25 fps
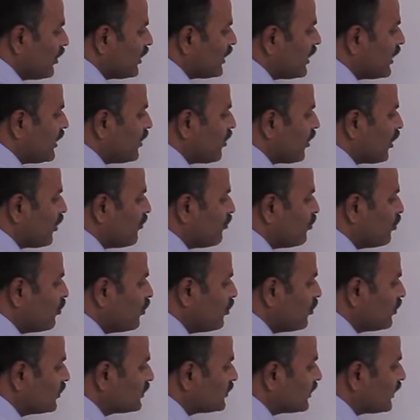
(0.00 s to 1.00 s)
ఈ యొక్క
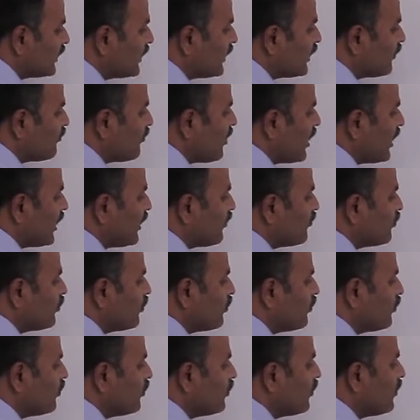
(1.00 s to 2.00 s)
పూర్తి
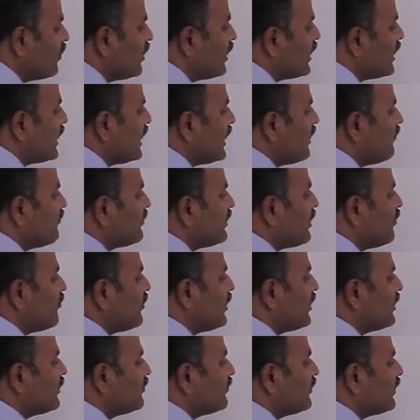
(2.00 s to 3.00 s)
నిర్మాణమును ఈ
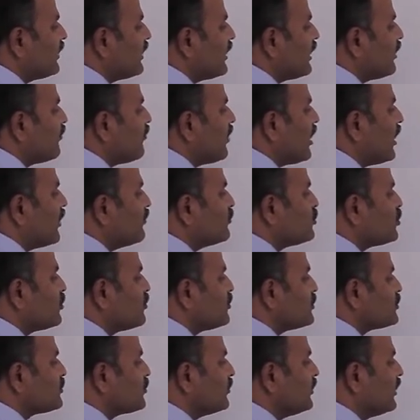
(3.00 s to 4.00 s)
విధమైనటువంటి నిర్మాణం
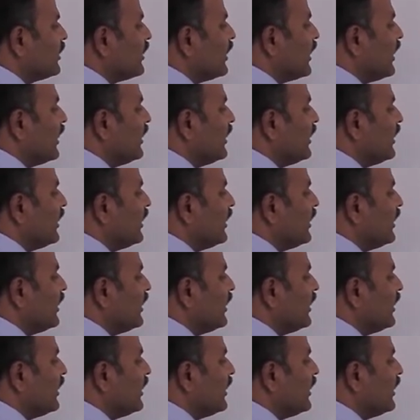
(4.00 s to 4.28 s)
చూపిస్తుంది